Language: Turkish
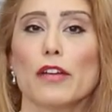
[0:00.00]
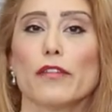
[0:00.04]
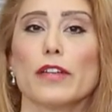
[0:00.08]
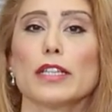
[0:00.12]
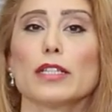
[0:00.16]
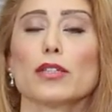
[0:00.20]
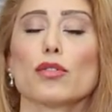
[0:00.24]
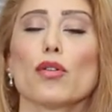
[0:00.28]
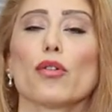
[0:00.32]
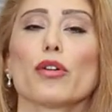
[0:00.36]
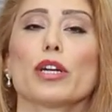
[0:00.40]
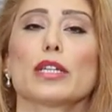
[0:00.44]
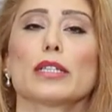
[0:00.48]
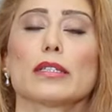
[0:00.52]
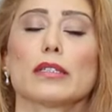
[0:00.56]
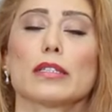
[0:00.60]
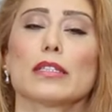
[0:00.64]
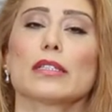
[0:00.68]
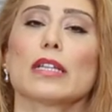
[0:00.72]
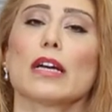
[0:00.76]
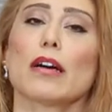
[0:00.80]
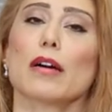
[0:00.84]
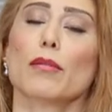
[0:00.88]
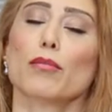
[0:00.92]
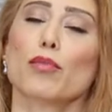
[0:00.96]
Ve
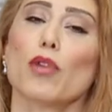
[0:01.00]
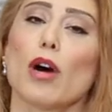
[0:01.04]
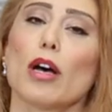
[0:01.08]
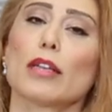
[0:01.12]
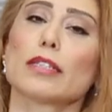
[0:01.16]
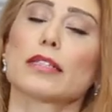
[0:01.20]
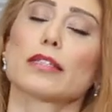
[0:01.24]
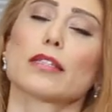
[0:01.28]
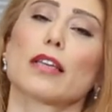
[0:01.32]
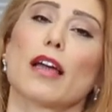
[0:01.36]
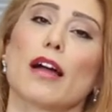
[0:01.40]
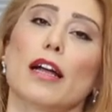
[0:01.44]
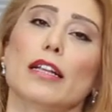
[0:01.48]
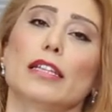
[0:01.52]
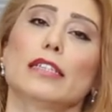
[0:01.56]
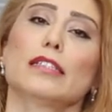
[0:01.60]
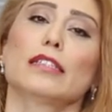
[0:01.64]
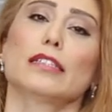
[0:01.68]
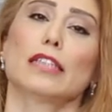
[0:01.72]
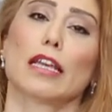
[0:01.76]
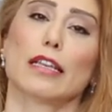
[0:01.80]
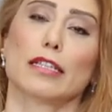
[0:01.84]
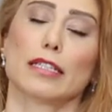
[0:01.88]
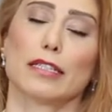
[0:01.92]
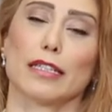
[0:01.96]
sonrasında da bu
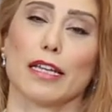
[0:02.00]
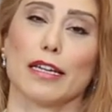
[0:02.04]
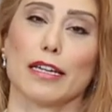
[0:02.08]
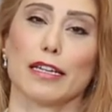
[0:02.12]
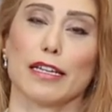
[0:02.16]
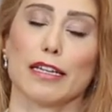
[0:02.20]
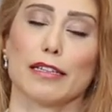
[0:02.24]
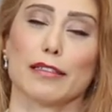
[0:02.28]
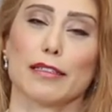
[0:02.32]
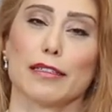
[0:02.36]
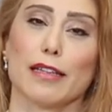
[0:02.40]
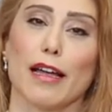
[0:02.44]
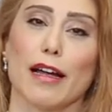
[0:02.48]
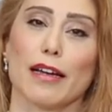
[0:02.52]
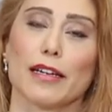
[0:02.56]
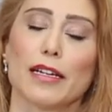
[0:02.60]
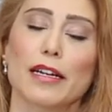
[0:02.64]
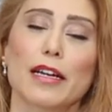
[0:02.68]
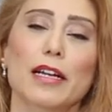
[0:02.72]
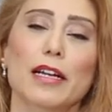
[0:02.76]
askerleri desteklediler.